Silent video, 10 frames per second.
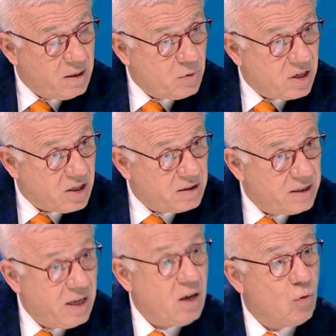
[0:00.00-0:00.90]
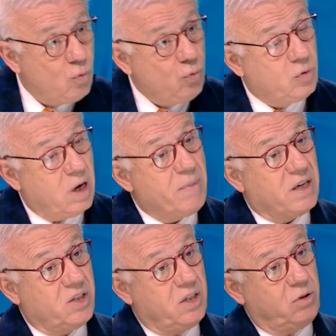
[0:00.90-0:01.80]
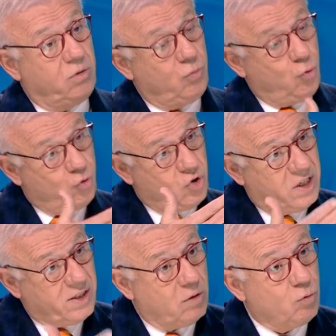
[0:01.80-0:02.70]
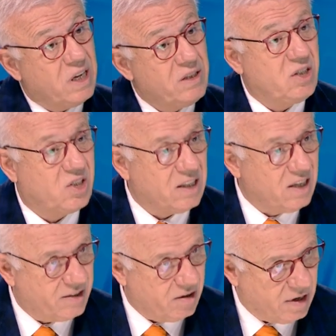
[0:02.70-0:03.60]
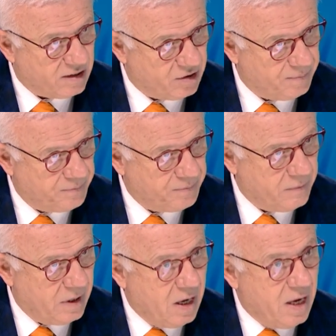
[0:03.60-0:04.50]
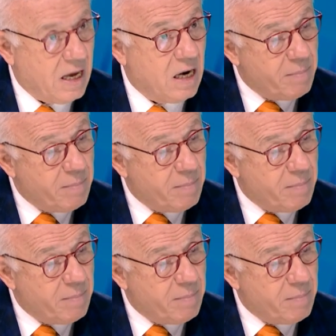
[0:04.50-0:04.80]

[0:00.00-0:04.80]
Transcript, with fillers: gazetede onun tam aksine düşünceyi savunan insanlar da vardı. Yani